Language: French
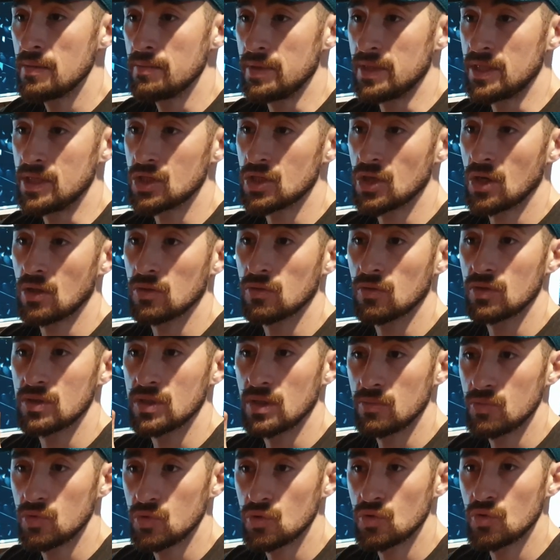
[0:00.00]
Mais déjà,
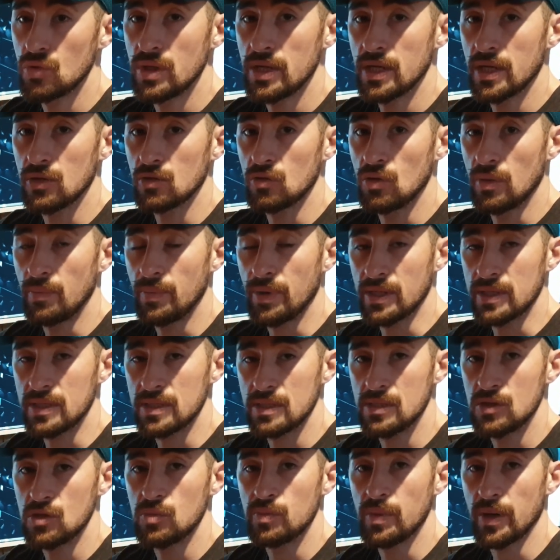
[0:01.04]
l'entretien musculaire de la
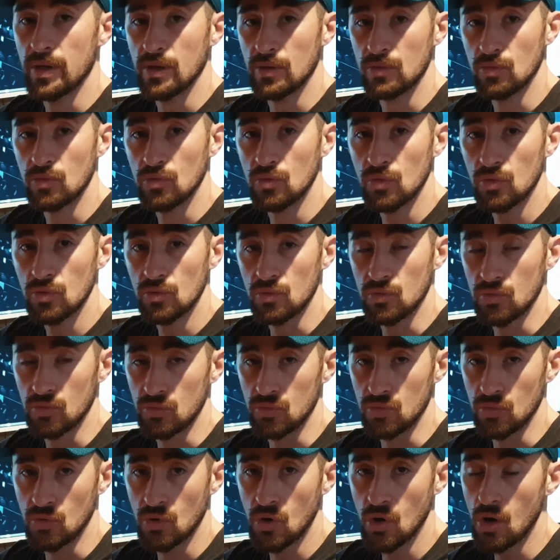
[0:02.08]
partie supérieure
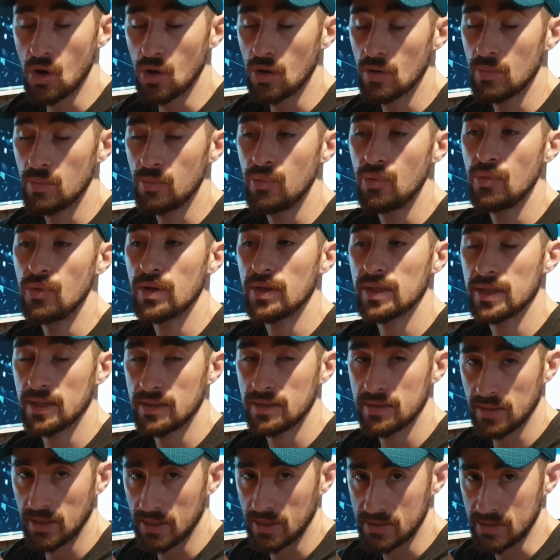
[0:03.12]
du, corps peut être
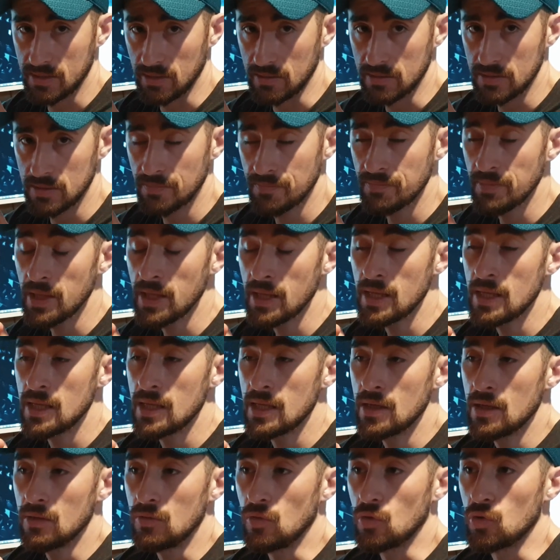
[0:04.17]
intéressante.
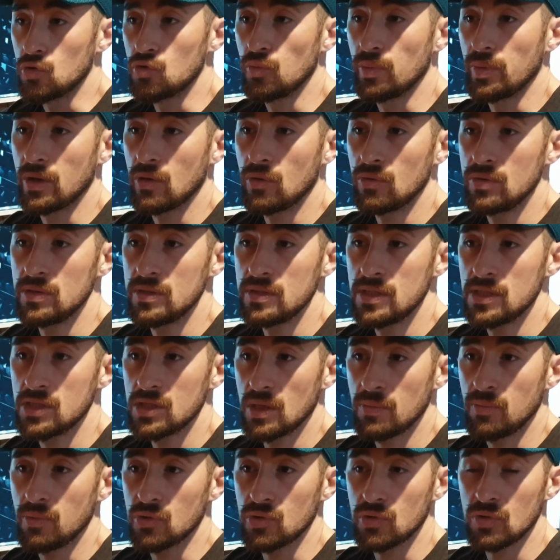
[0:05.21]
Donc, je vous préconise
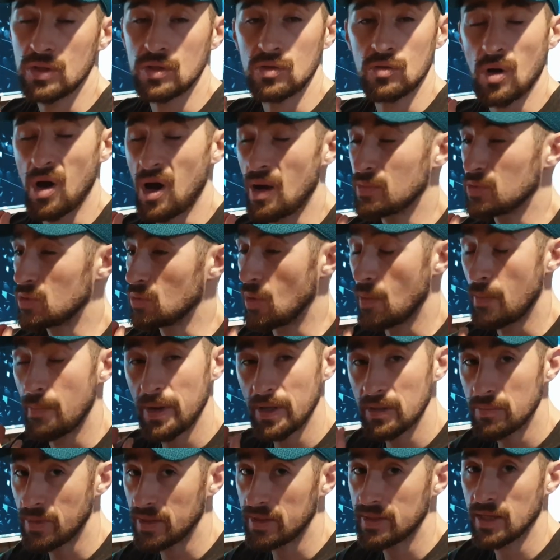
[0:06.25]
déjà pour ceux qui n'ont absolument
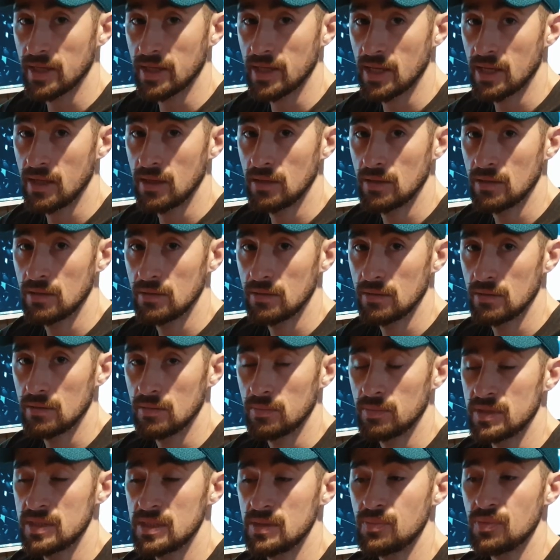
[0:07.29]
pas de matériel,
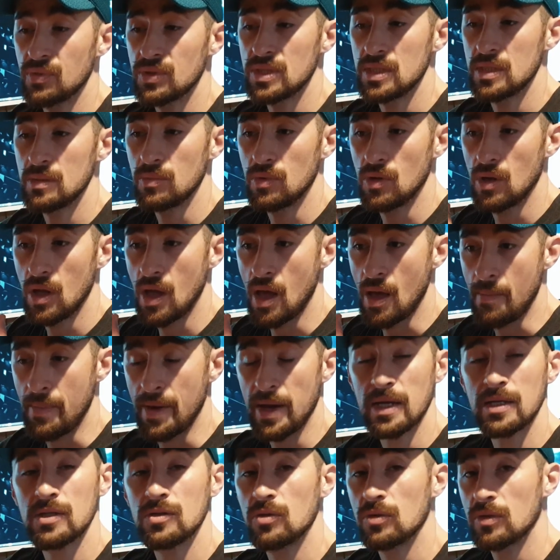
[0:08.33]
si possible, un
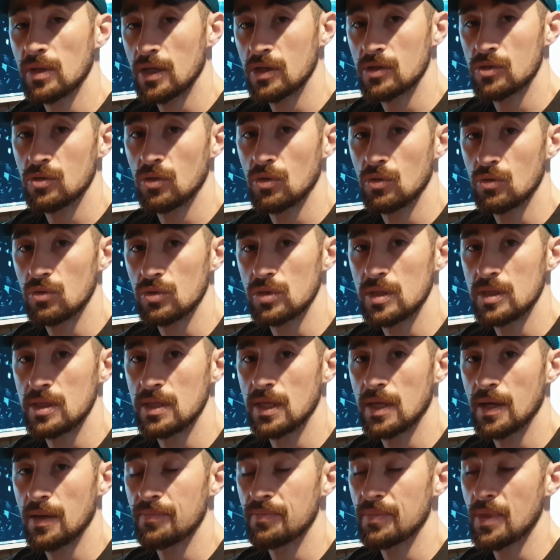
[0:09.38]
max de traction au
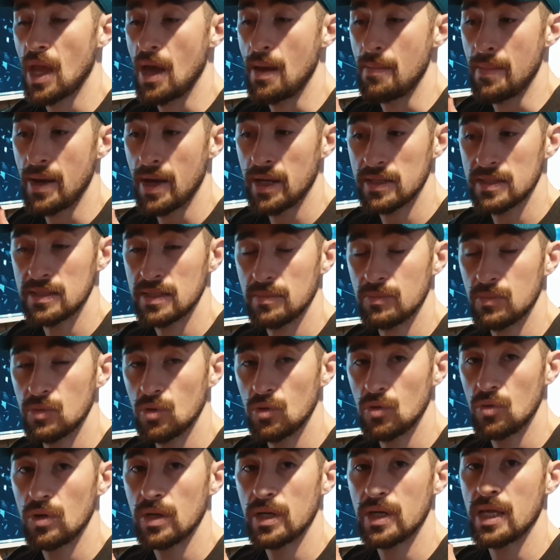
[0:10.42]
quotidien, un max
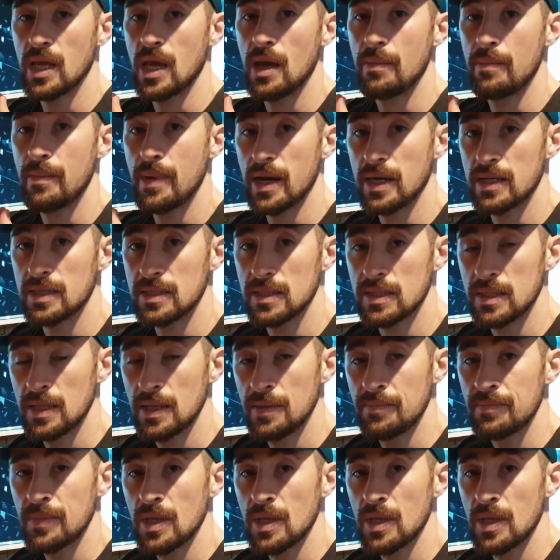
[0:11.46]
d'abdos et un max